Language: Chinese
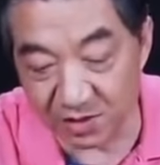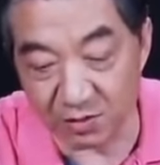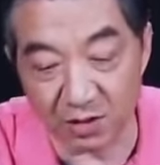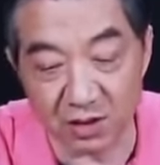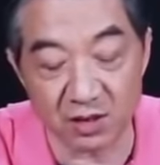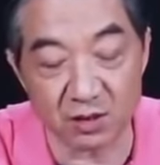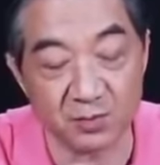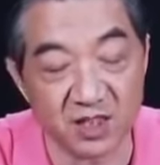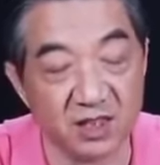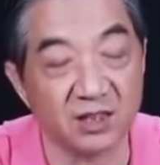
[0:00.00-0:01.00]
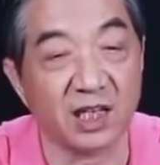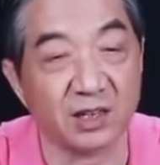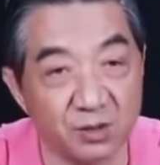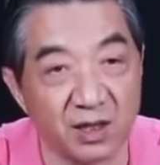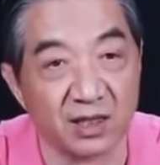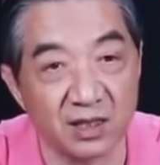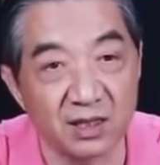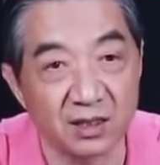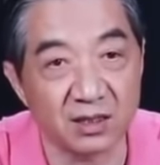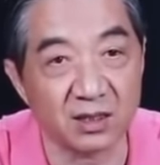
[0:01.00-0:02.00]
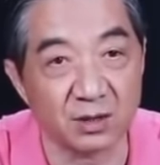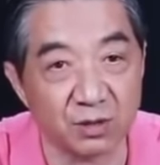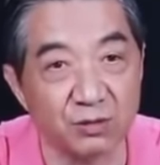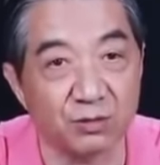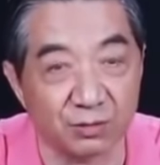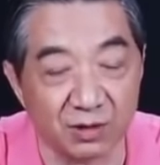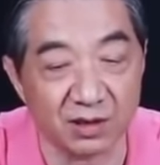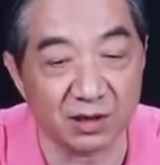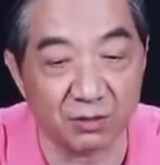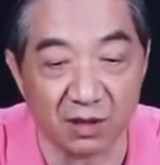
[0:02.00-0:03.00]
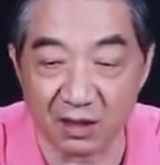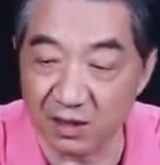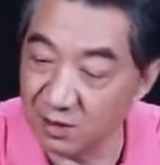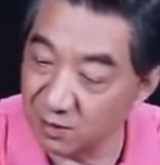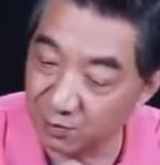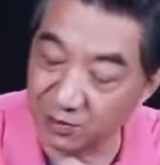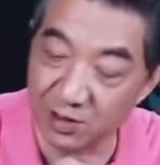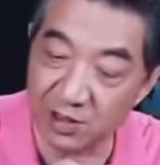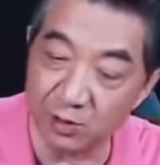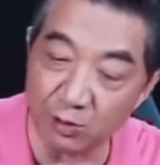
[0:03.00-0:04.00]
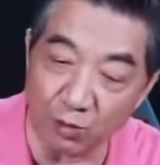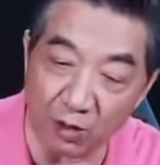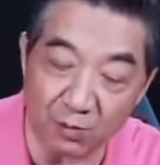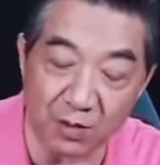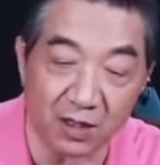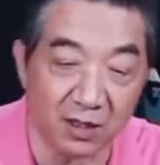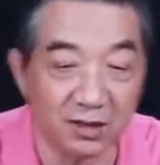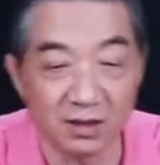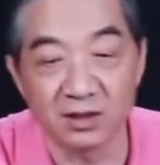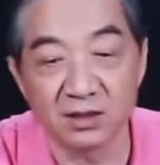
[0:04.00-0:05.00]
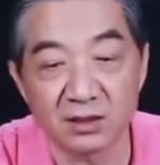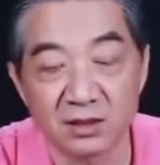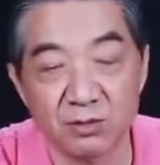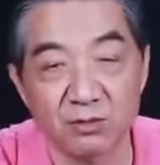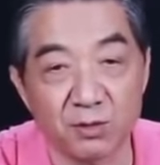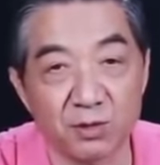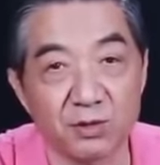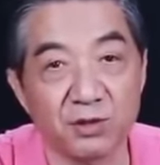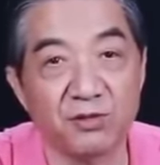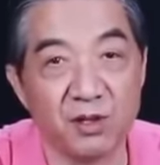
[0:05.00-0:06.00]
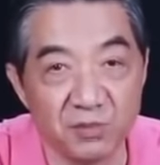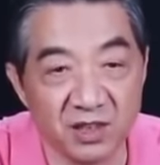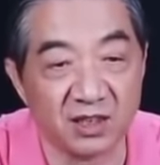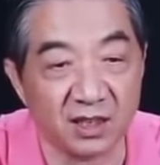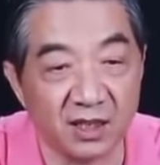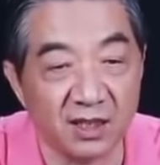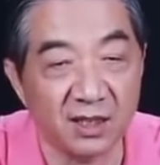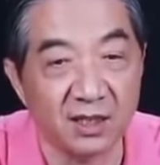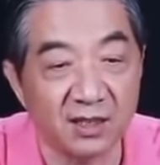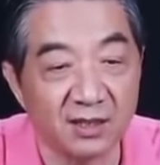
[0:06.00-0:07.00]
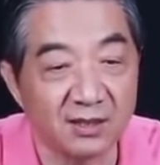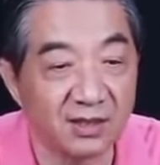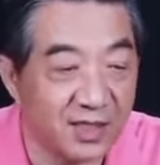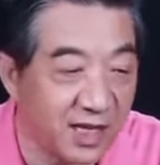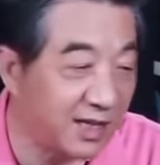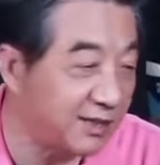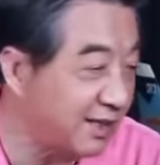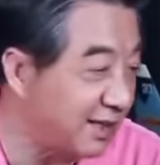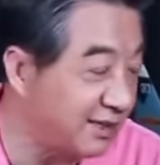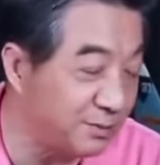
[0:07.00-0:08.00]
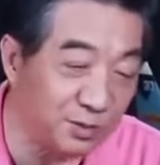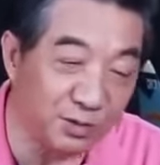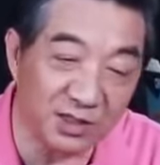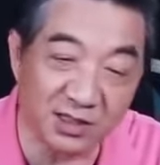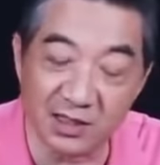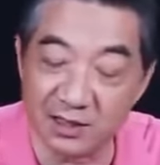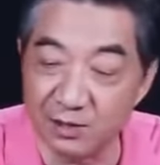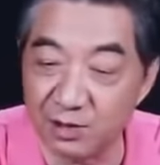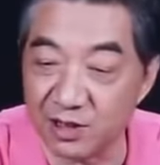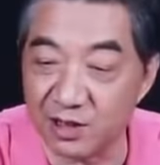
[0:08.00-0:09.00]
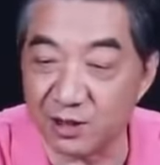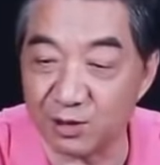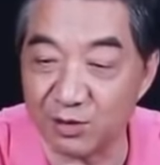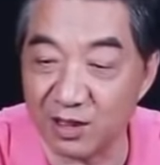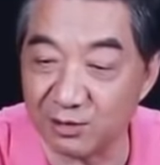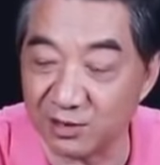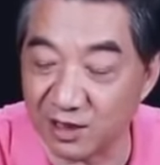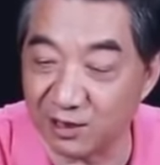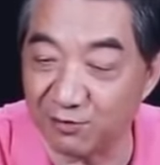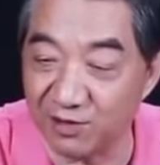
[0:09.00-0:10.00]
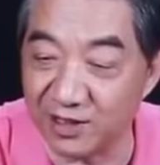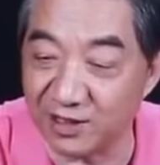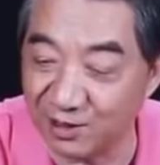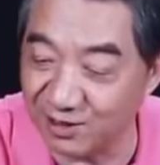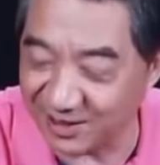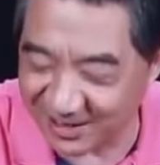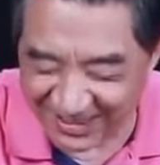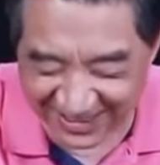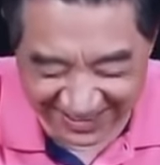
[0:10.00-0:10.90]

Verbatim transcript: 就喜欢吃什么生大蒜，这很粗鲁的习惯。不能吃萝卜，吃萝卜容易放屁。你见然染这么多习，你说吃了蒜以后，大家闻着都那个